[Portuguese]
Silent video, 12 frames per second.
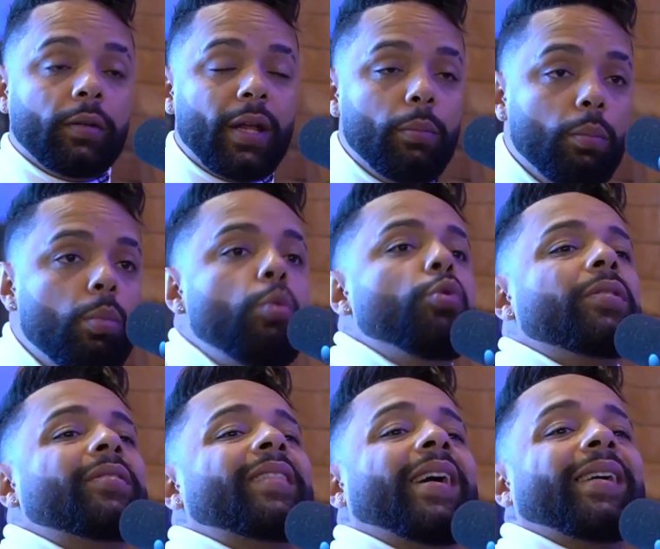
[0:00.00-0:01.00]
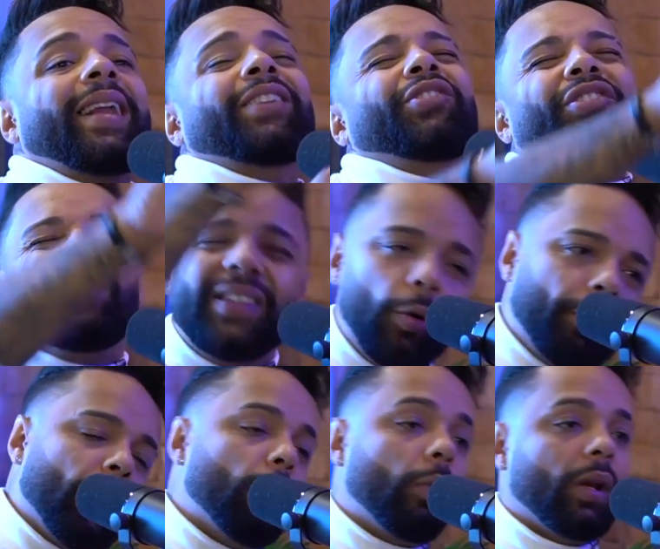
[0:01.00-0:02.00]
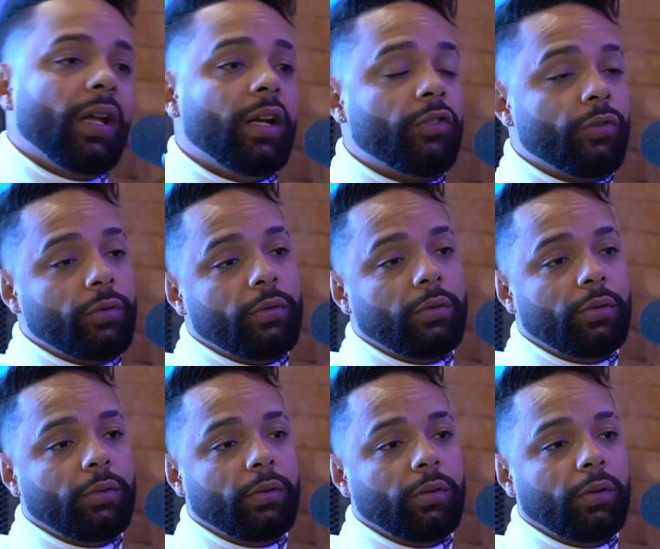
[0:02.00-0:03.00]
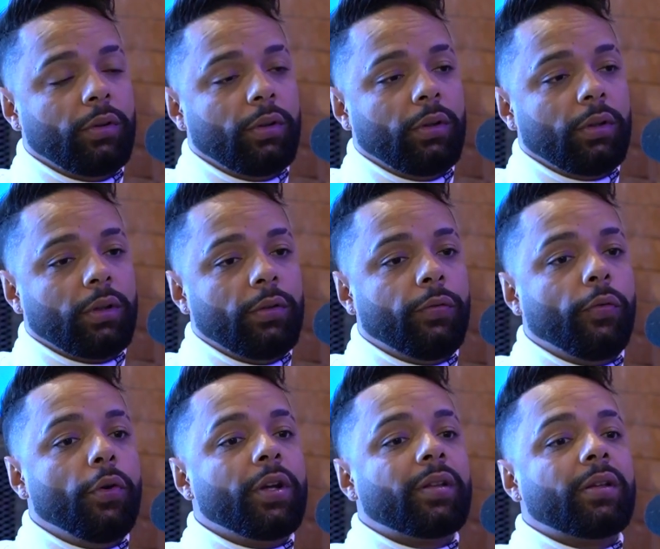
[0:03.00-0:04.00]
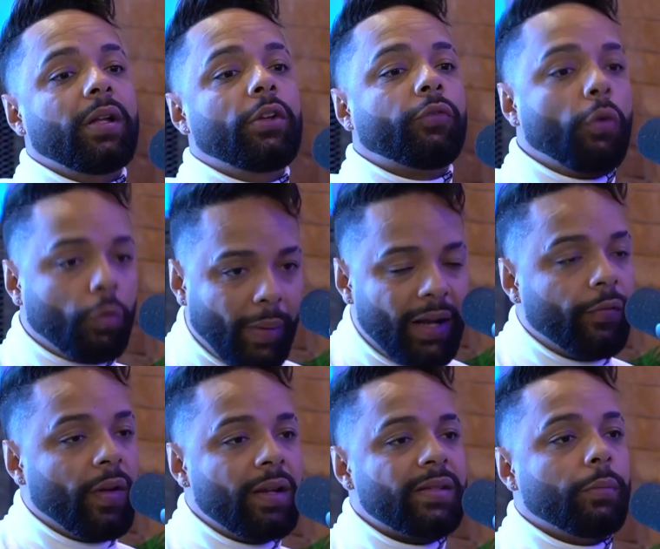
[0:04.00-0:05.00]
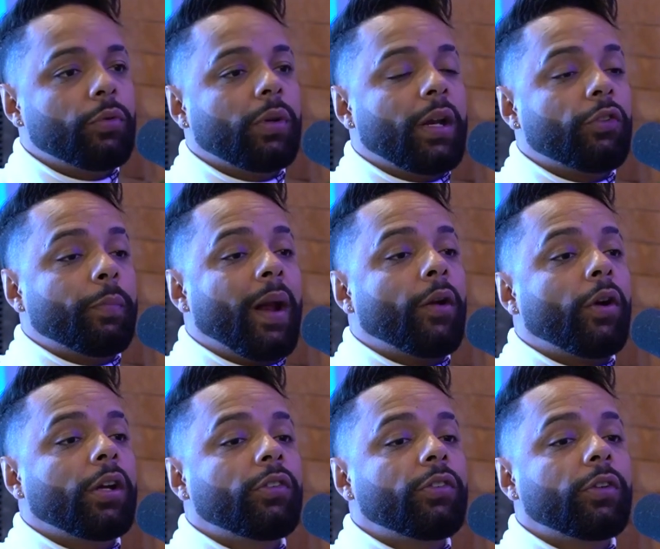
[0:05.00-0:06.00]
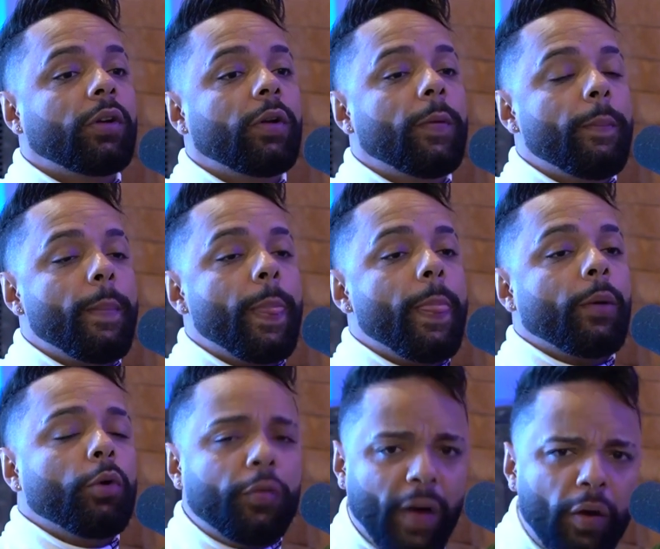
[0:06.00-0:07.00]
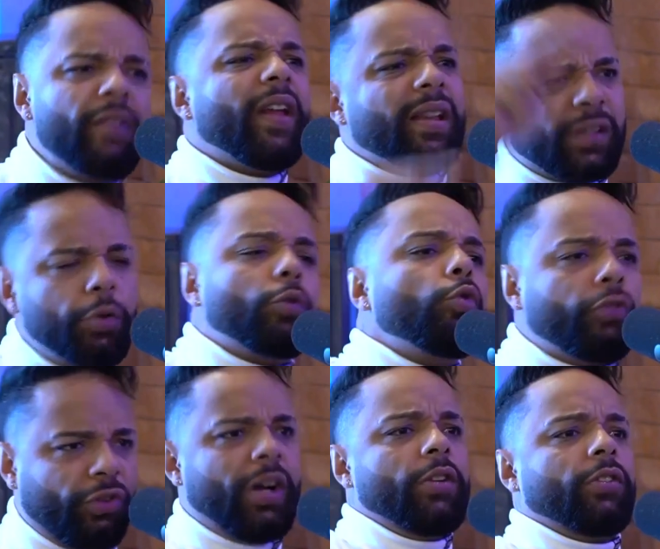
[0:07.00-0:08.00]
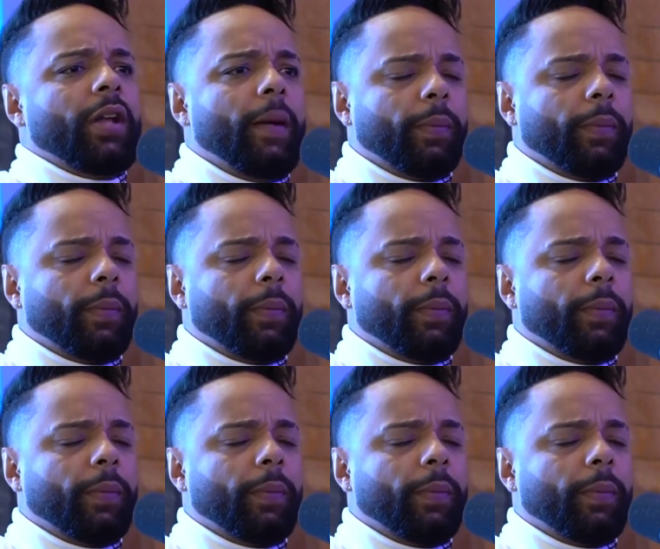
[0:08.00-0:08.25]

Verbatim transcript: Uhum. muita gratidão pelo molejo. Uhum. Que foi, eles foram uma referência muito grande para nós. Quando eu falo revelação, eu incluo Xande, tá?